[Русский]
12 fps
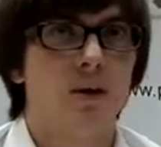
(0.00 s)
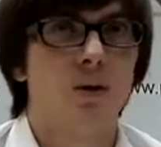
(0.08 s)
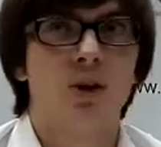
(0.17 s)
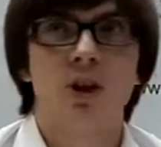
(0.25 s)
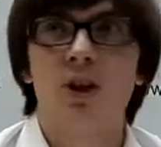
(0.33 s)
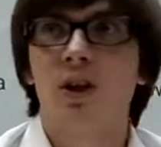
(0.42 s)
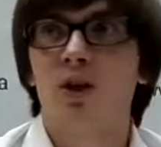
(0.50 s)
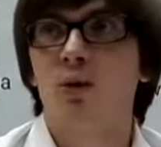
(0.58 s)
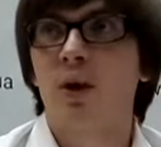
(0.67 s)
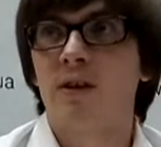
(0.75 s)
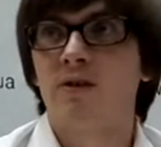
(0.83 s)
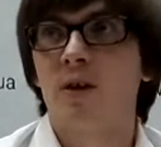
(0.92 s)
Но это не
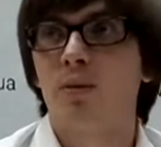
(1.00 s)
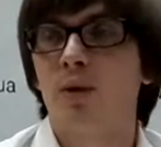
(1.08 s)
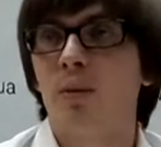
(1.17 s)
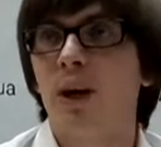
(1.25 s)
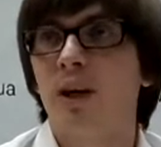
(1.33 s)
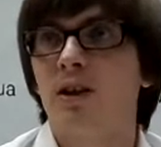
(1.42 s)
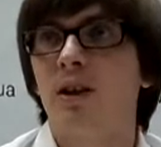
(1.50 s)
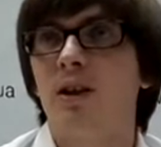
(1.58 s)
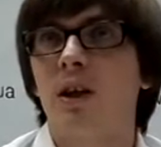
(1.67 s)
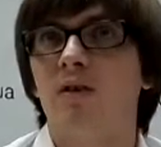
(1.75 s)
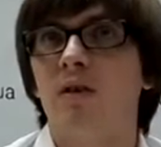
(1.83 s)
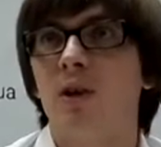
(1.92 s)
государственное предприятие и
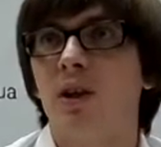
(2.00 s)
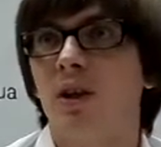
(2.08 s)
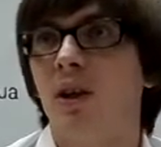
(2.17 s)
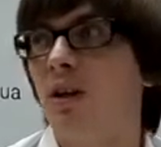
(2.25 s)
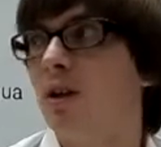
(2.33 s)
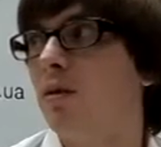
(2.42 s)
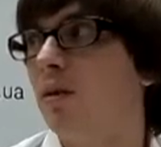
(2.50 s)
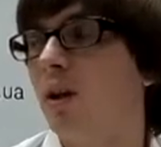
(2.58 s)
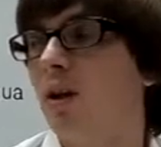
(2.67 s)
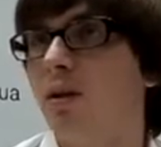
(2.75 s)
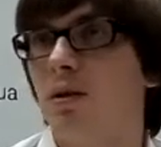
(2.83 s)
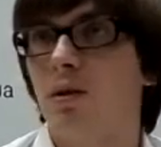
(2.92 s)
таковым никогда не
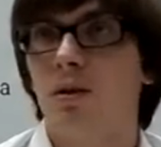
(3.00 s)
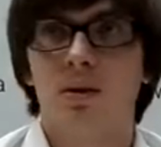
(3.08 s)
являлось.